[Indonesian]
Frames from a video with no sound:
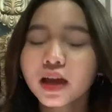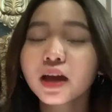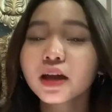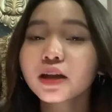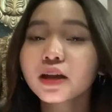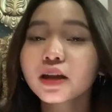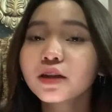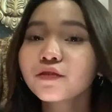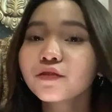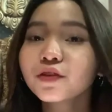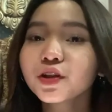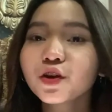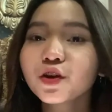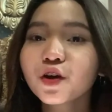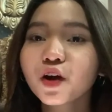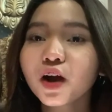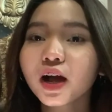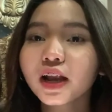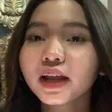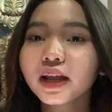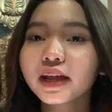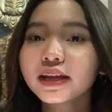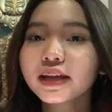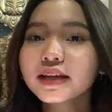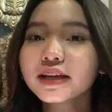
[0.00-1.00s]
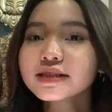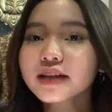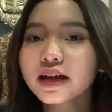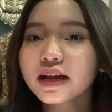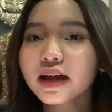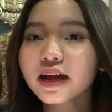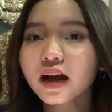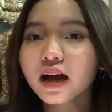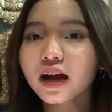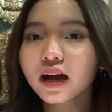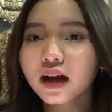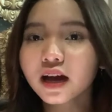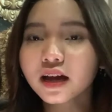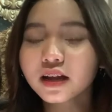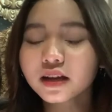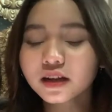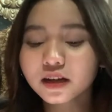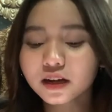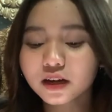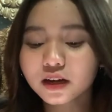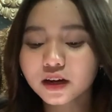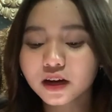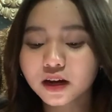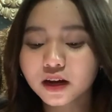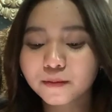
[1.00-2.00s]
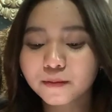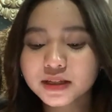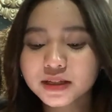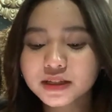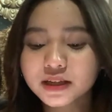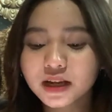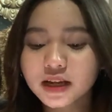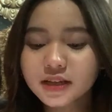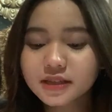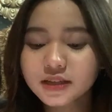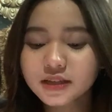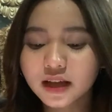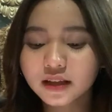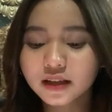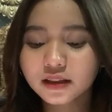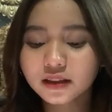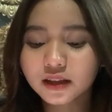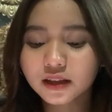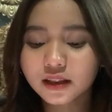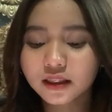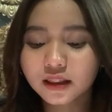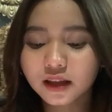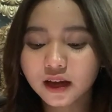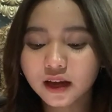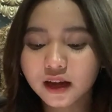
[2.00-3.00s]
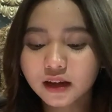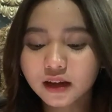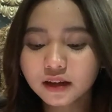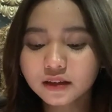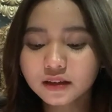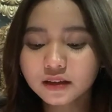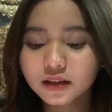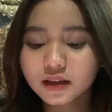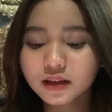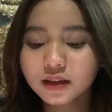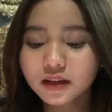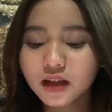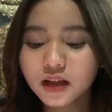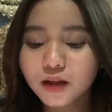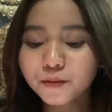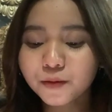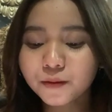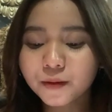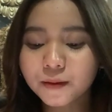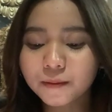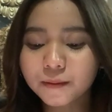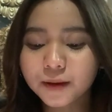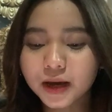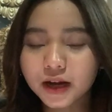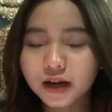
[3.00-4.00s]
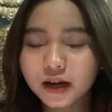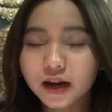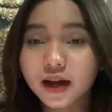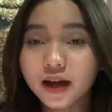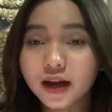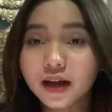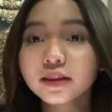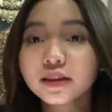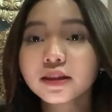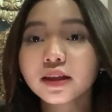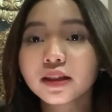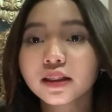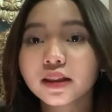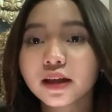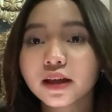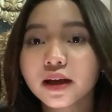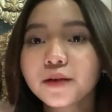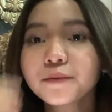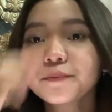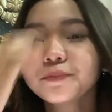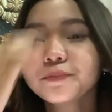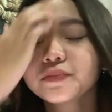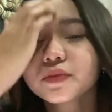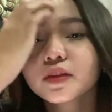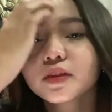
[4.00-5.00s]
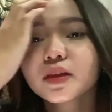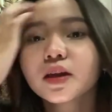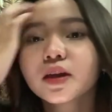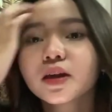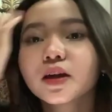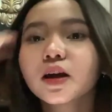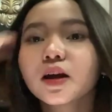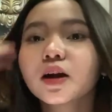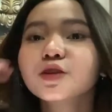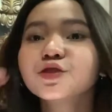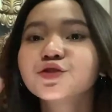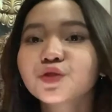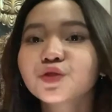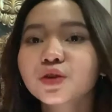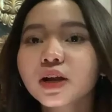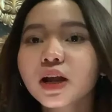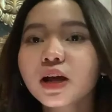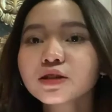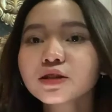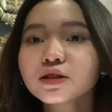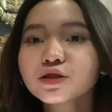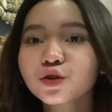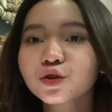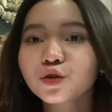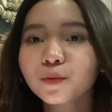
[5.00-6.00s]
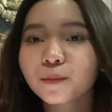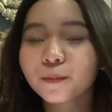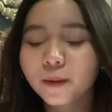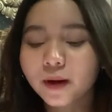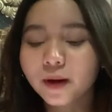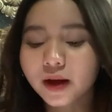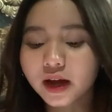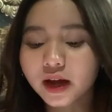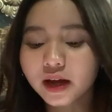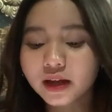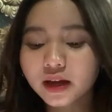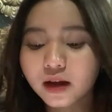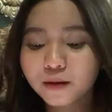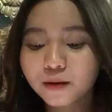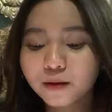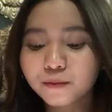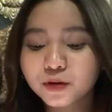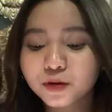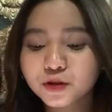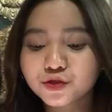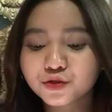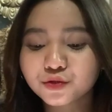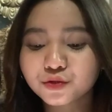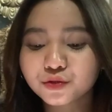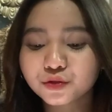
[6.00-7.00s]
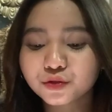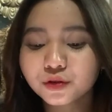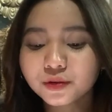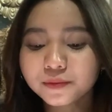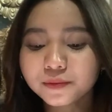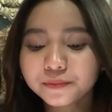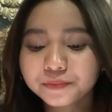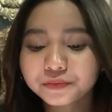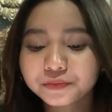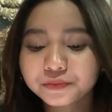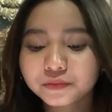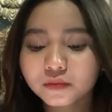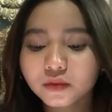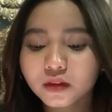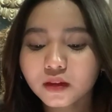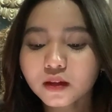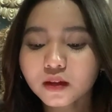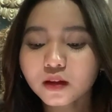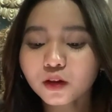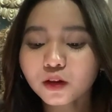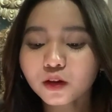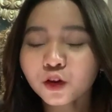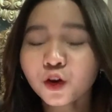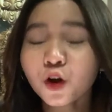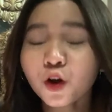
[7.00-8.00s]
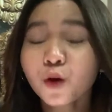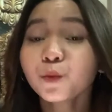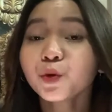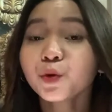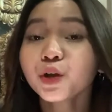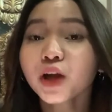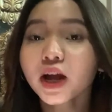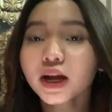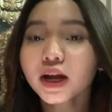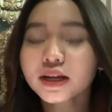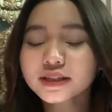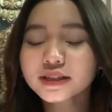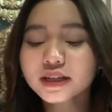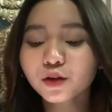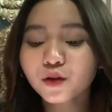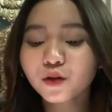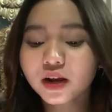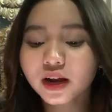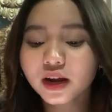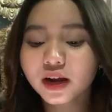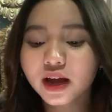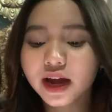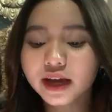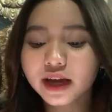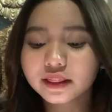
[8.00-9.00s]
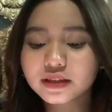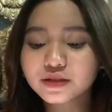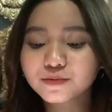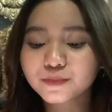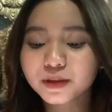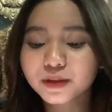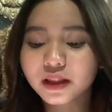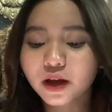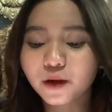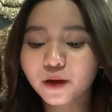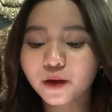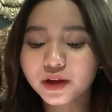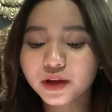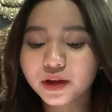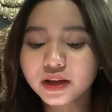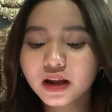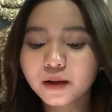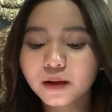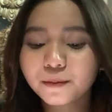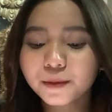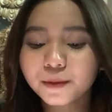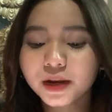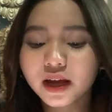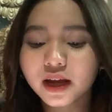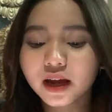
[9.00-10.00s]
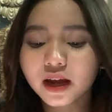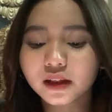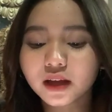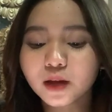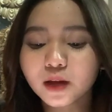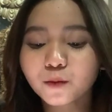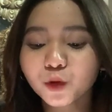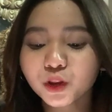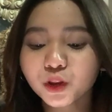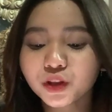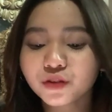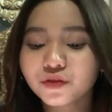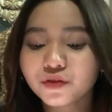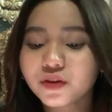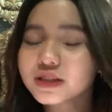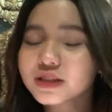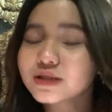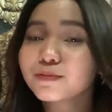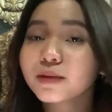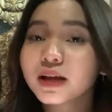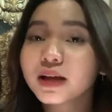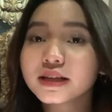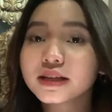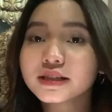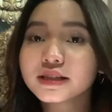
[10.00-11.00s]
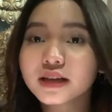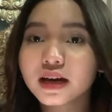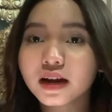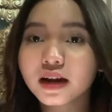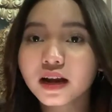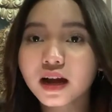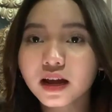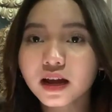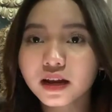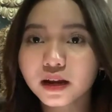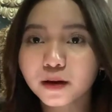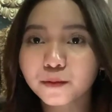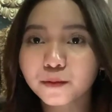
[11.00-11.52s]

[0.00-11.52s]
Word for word: Di video kali ini saya akan uh, menjelaskan tentang dan memaparkan tentang jurnal serupa yang berjudul Komunikasi Keluarga Etnis Betawi dalam meningkatkan motivasi belajar anak